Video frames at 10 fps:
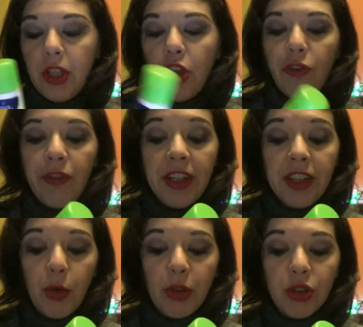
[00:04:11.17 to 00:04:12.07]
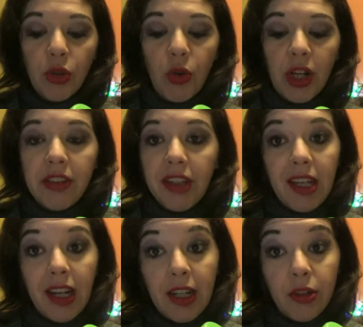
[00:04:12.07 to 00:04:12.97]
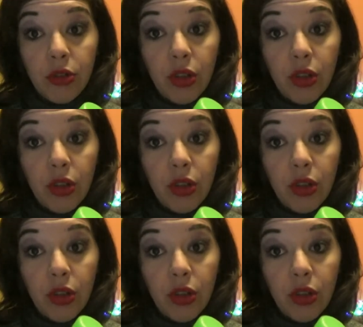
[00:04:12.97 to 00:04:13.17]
io 24 ore intere